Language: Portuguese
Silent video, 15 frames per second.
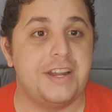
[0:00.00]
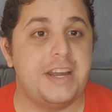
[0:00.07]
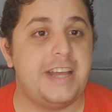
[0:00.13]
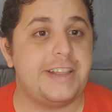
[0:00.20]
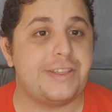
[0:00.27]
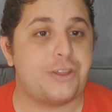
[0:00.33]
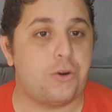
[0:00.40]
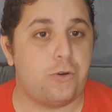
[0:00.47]

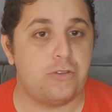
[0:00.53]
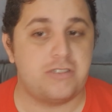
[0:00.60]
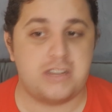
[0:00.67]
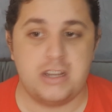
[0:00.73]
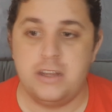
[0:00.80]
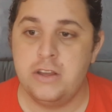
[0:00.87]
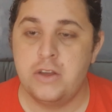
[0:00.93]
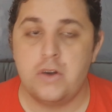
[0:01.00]
Nem
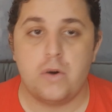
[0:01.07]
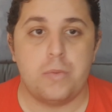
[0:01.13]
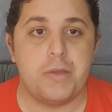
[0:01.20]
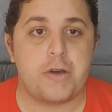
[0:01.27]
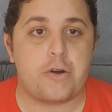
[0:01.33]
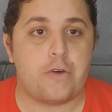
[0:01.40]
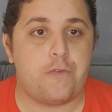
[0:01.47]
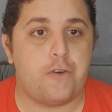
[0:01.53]
trouxe o
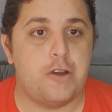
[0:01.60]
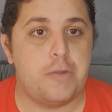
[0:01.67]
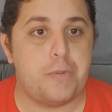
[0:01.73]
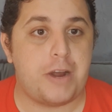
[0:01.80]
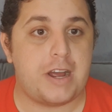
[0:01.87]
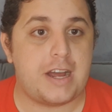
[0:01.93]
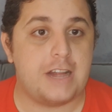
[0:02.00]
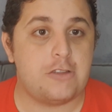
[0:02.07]
microfone
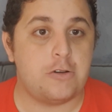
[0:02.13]
para cá,